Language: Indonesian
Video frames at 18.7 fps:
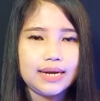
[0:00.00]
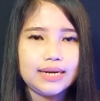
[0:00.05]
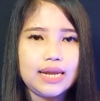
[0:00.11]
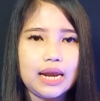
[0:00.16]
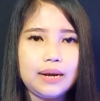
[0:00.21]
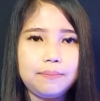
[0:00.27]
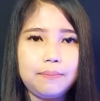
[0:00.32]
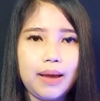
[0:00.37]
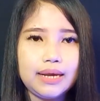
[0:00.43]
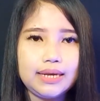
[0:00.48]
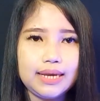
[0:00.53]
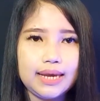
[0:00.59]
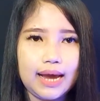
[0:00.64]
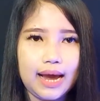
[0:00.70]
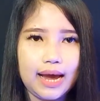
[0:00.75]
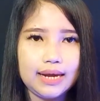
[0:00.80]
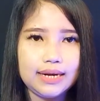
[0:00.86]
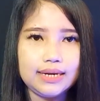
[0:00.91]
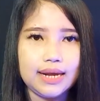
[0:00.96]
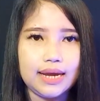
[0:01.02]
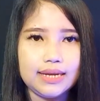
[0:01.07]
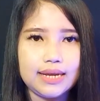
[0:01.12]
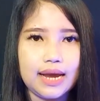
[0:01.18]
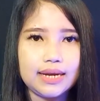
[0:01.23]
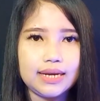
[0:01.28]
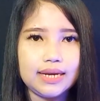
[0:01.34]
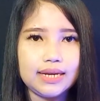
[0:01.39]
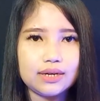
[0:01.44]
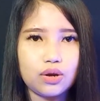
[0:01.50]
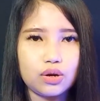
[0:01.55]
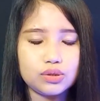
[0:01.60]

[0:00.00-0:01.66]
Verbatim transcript: Dan bagi Anda yang ingin